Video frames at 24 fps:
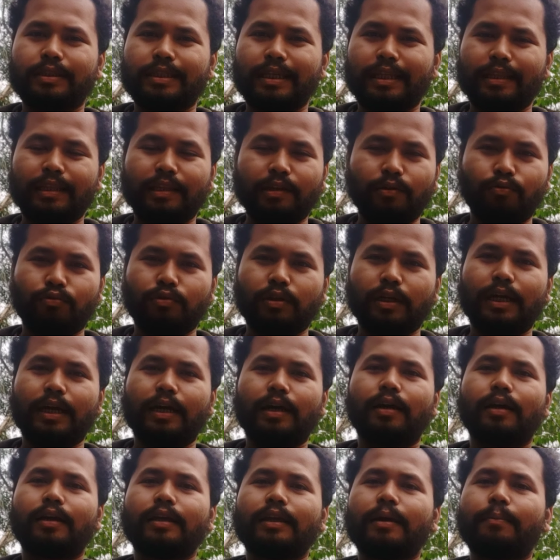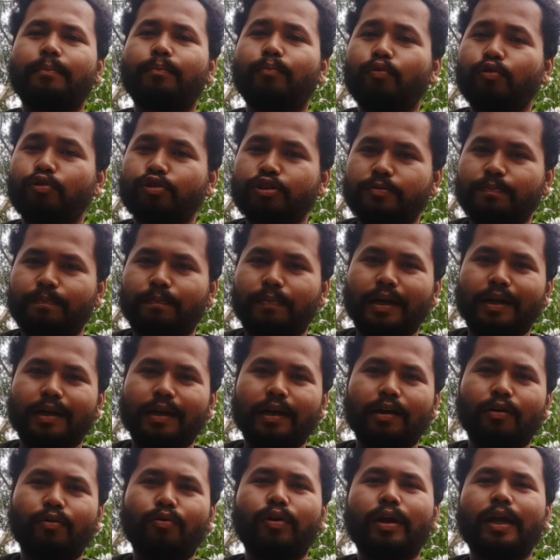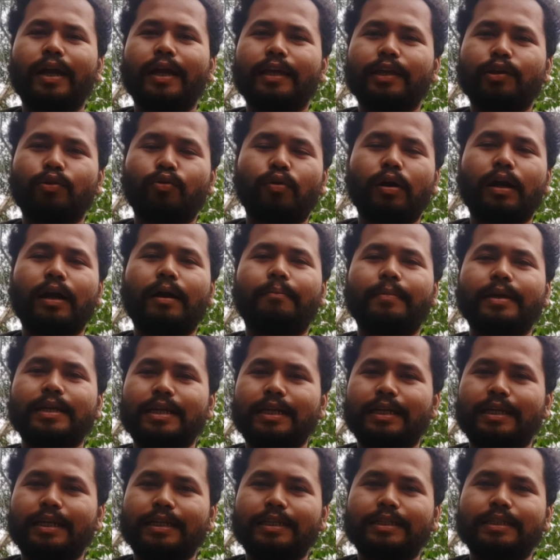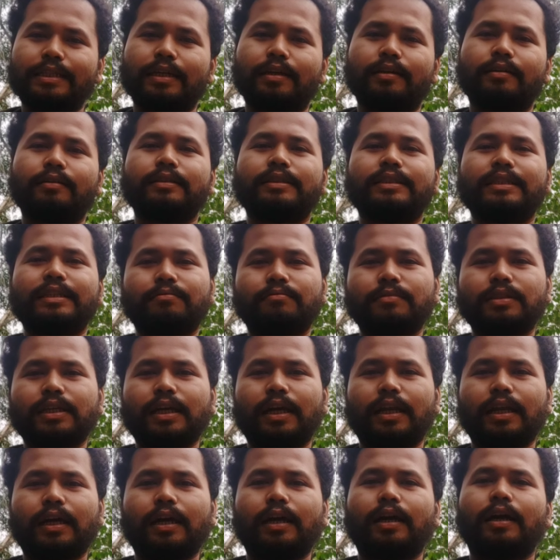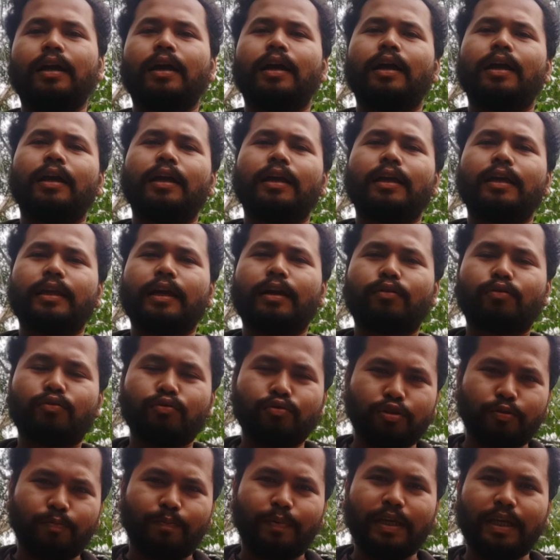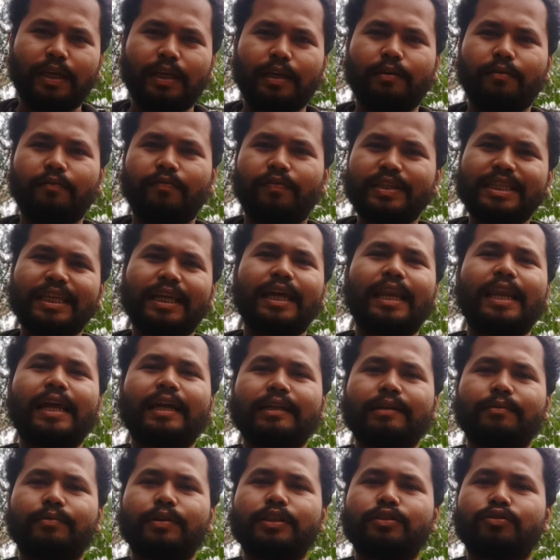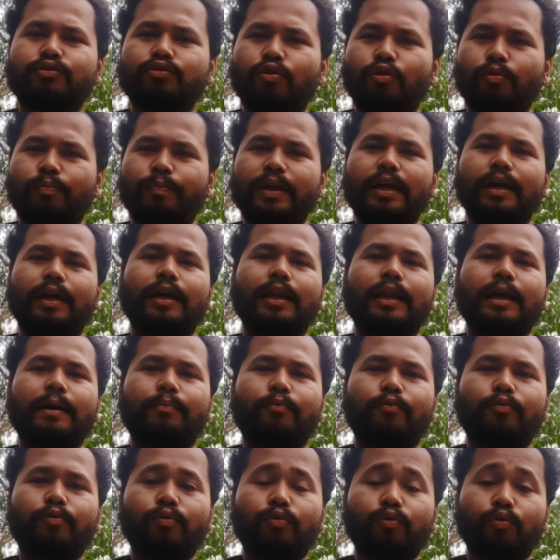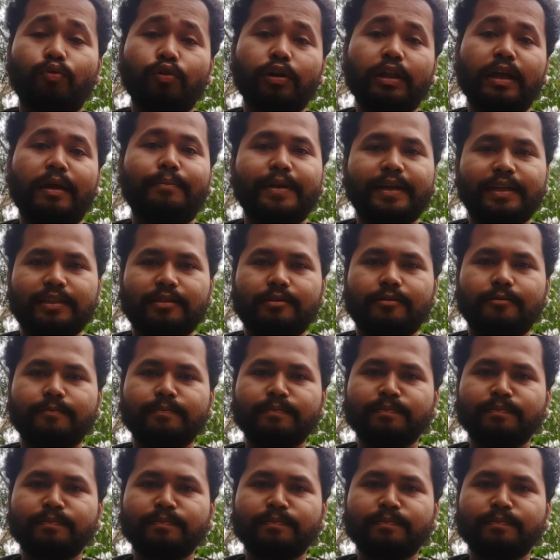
जल्दी उठना या बुक्स पढ़ना हो गया योगा मेडिटेशन जिम जाना या कुछ भी फिज़िकल एक्टिविटी जो भी अगर आपको गुड हैबिट्स